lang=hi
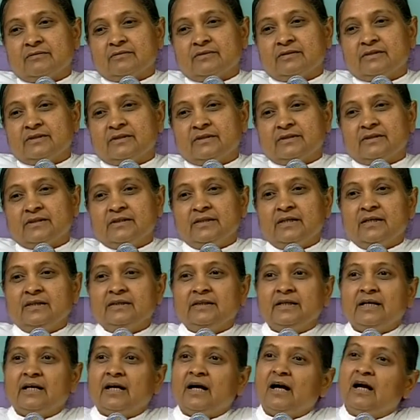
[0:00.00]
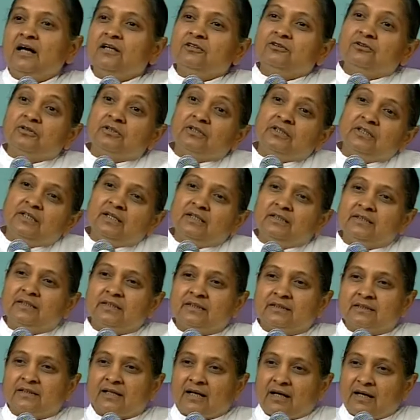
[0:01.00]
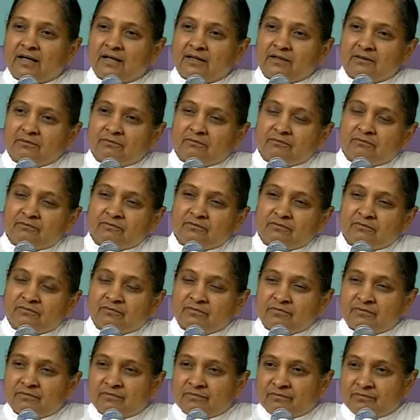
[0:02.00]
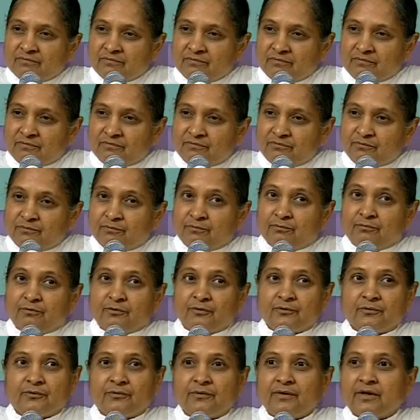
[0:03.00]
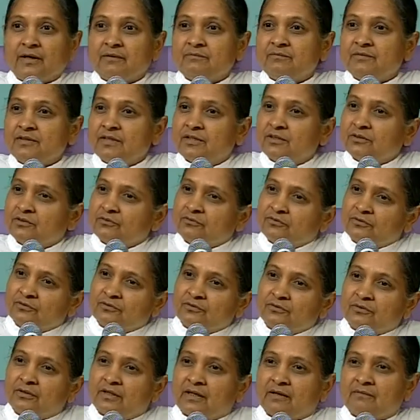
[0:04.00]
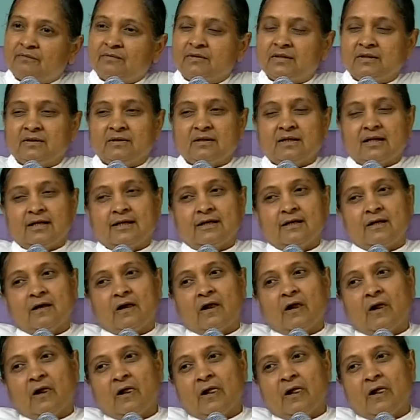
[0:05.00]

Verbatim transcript: जी रियल देखा है तो रियल दिखता है फोटोग्राफ देखे तो फोटोग्राफ दिखता है